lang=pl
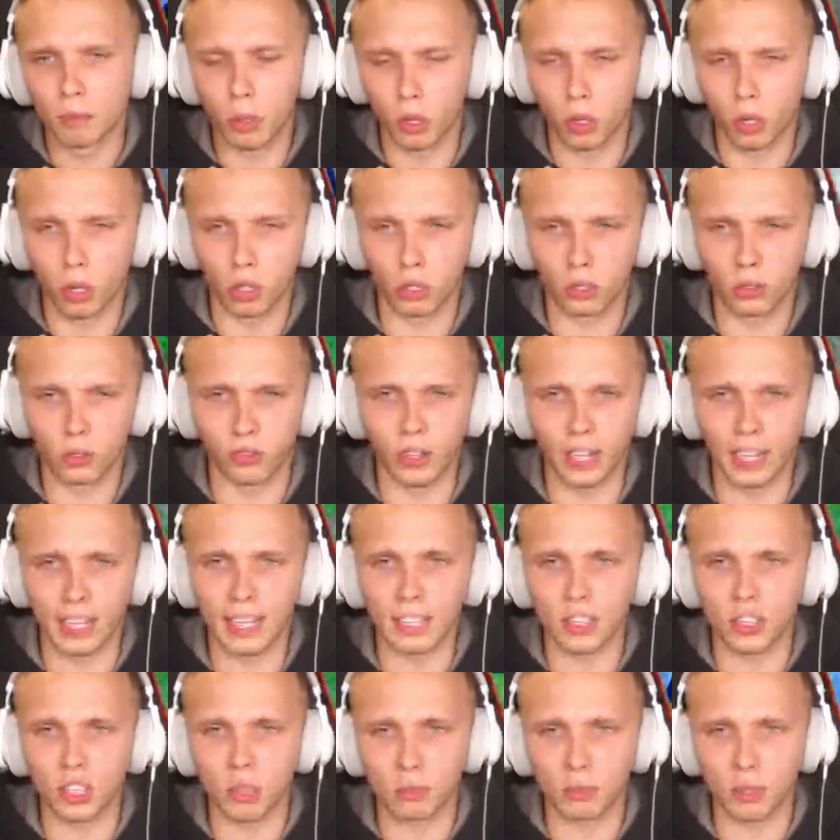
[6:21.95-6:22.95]

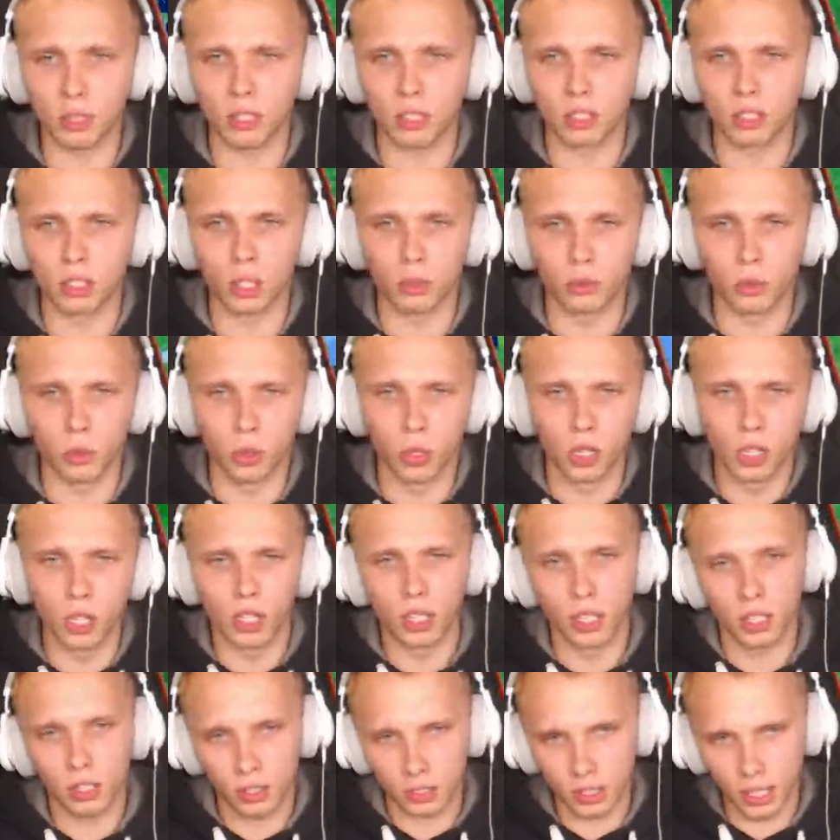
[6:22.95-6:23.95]
poodwalać Żeby znowu
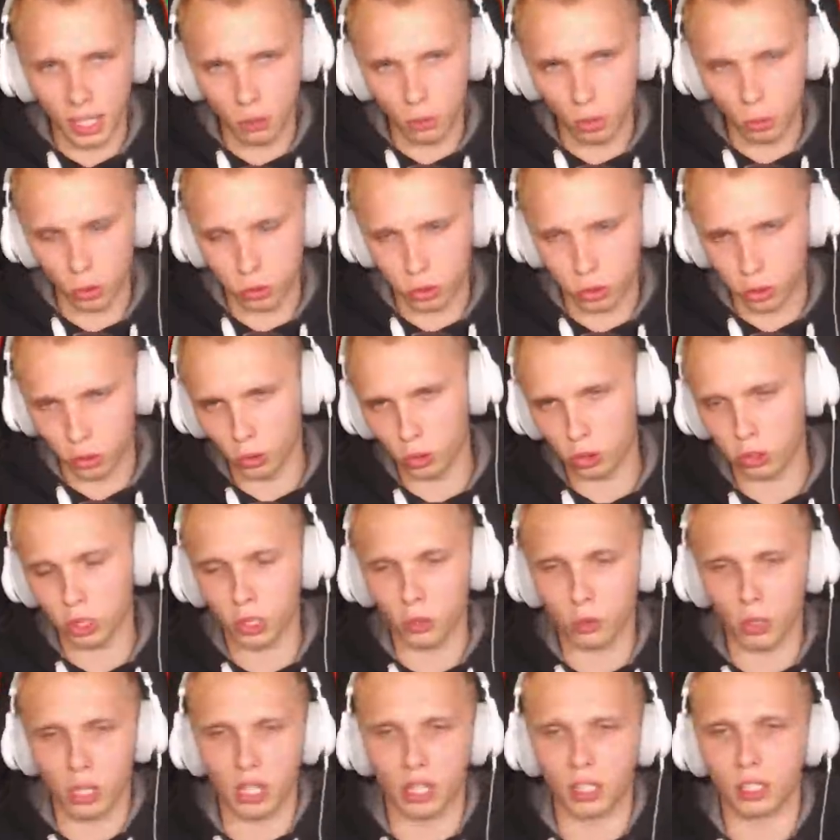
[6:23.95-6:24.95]
całość
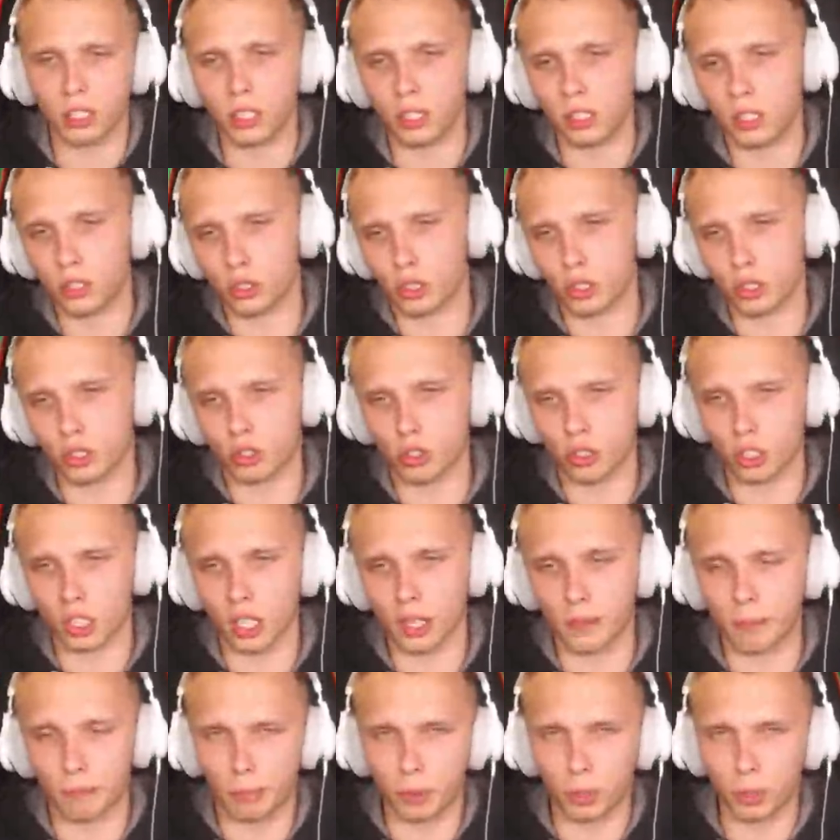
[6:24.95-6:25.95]
ruszyła i
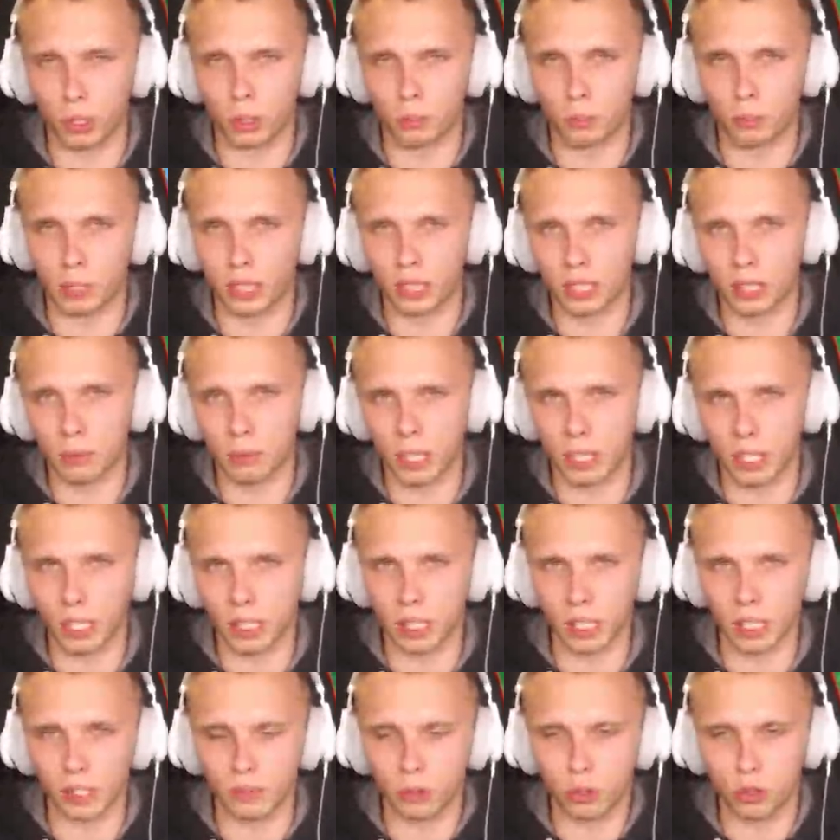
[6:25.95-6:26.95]
żyćkiem porąbany
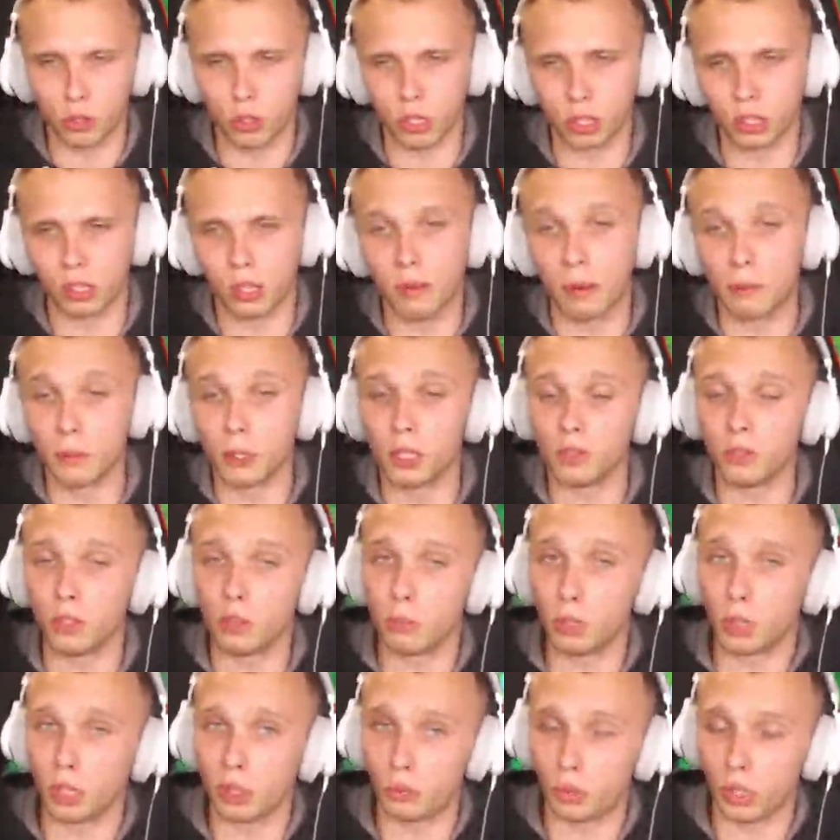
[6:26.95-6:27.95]
Minecraft żył I mamy nową
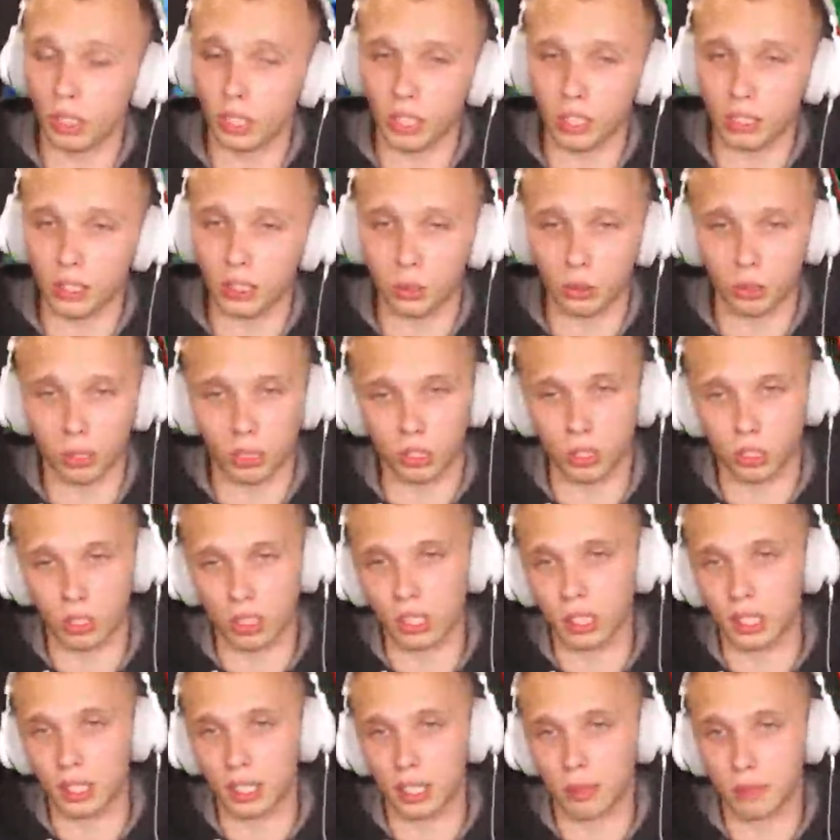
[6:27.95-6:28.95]
modyfikacje, słuchajcie,
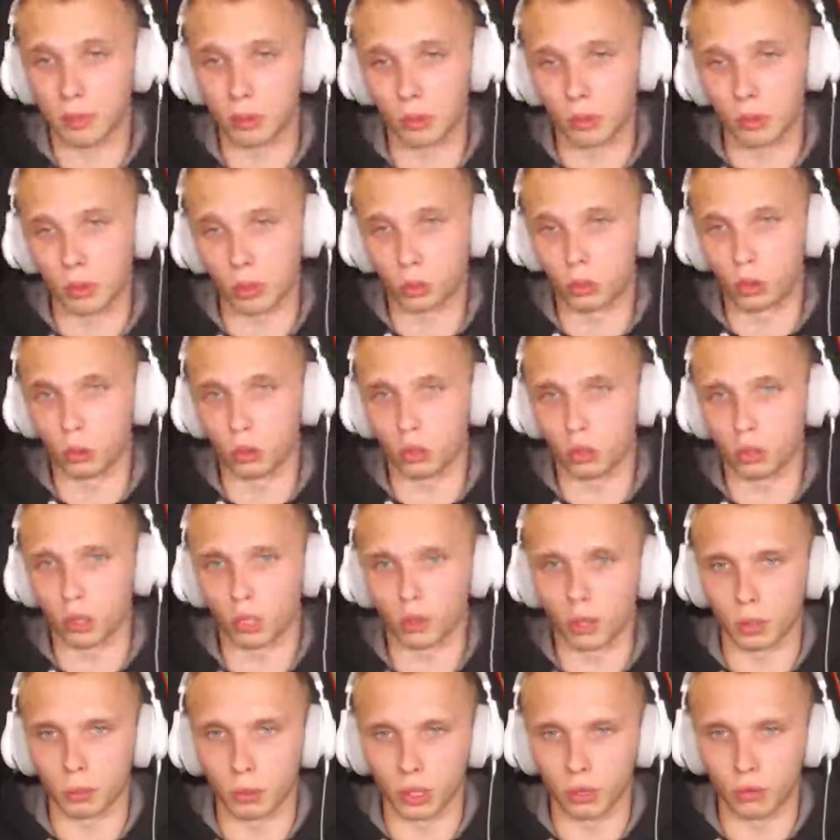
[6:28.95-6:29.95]
generalnie mamy dużo
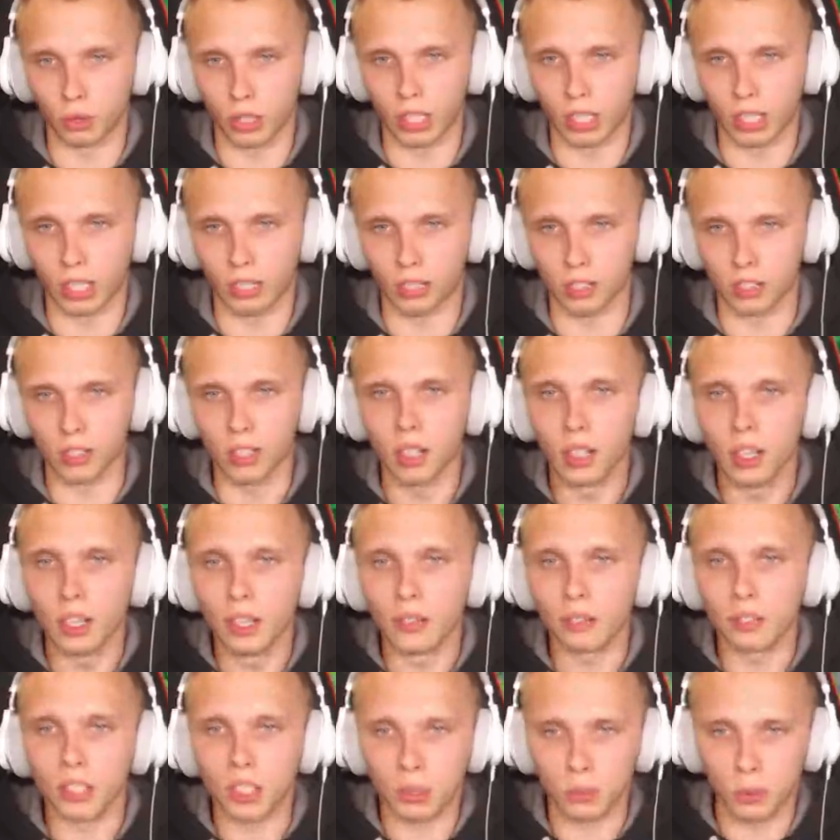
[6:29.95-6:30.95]
nowych modyfikacji
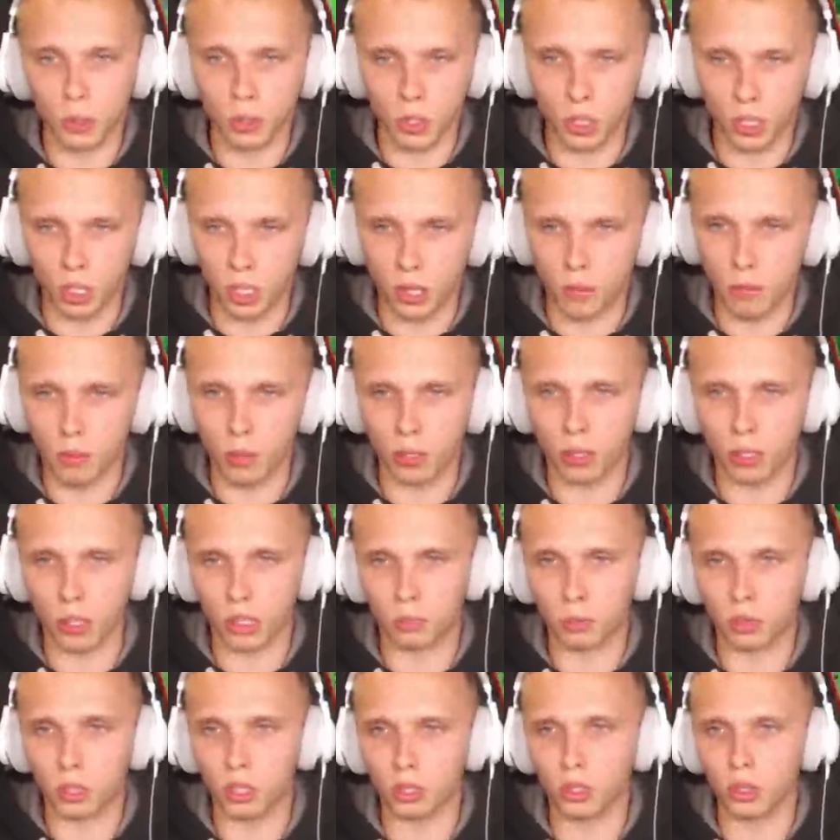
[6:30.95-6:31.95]
Więc będziemy mogli
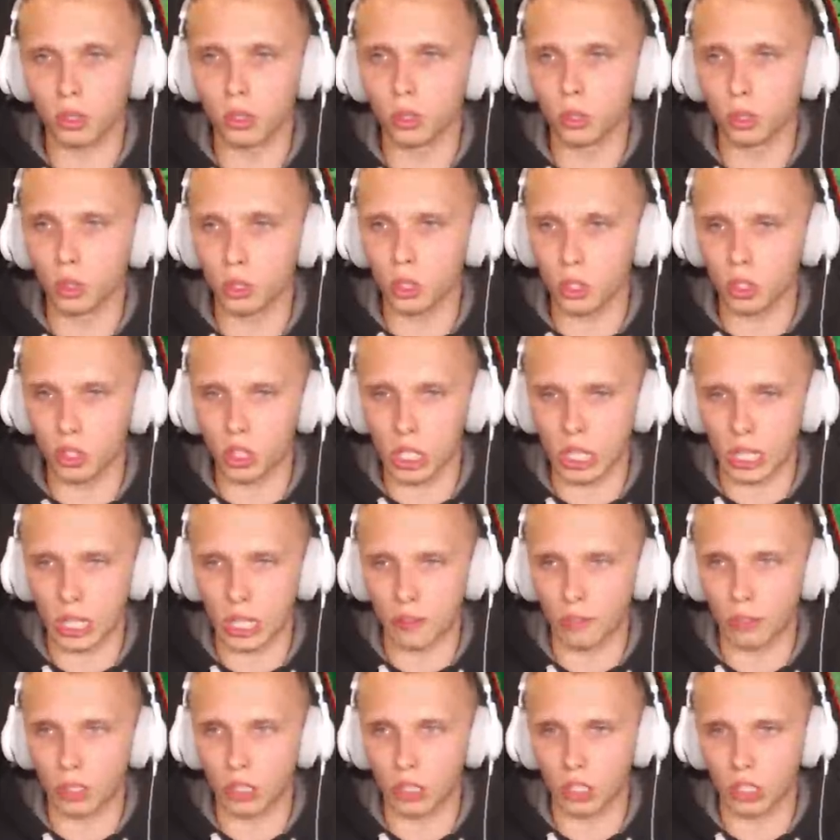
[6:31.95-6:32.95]
robić dużo
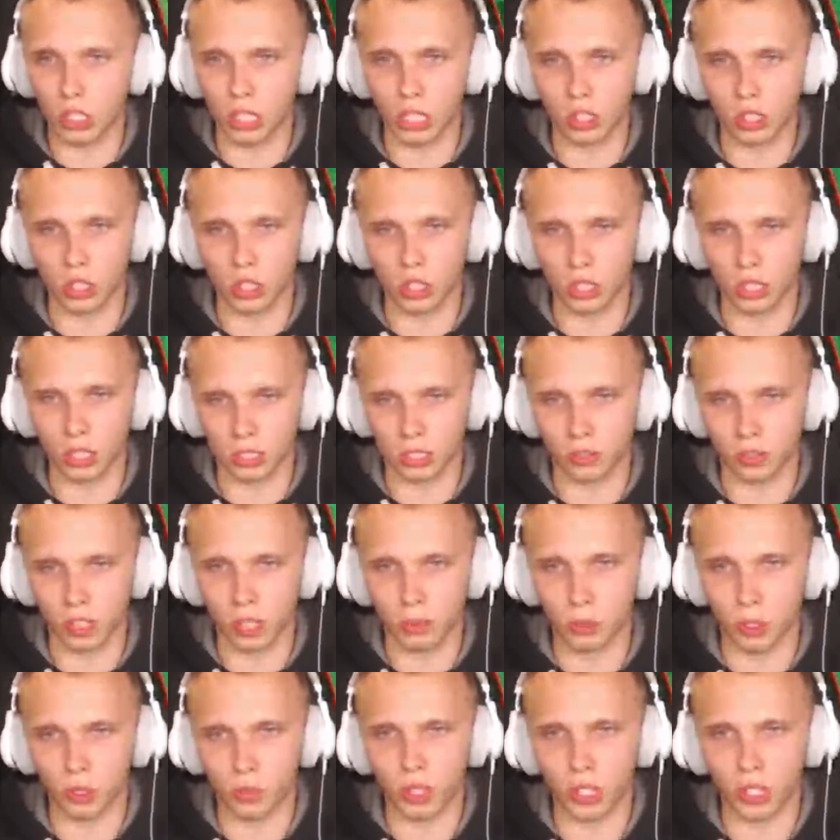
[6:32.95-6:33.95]
ciekawych rzeczy teraz w
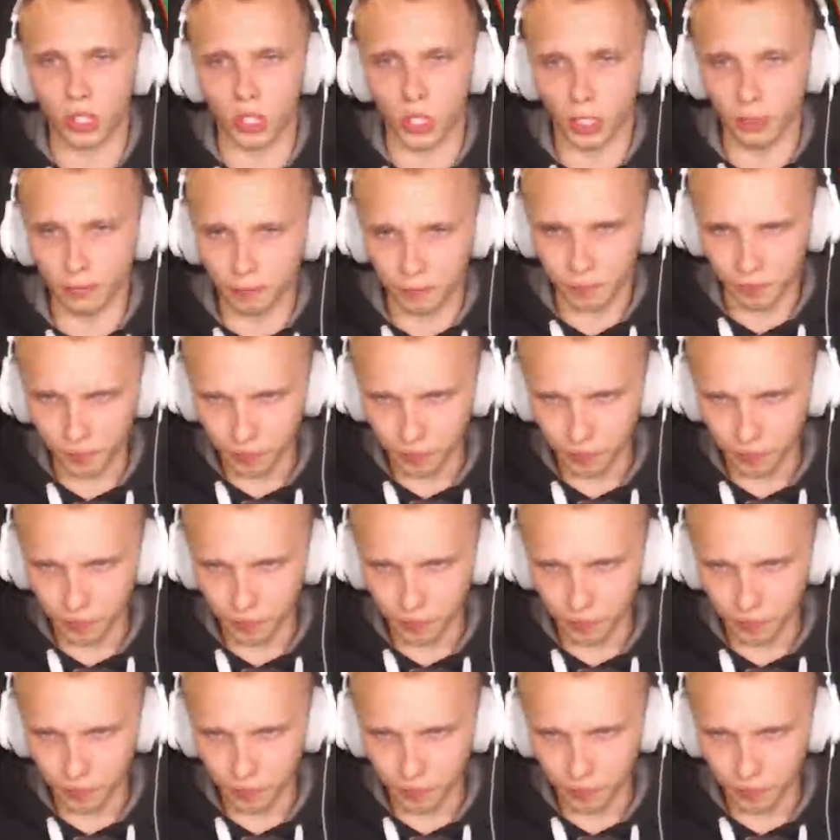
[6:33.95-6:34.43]
tym świecie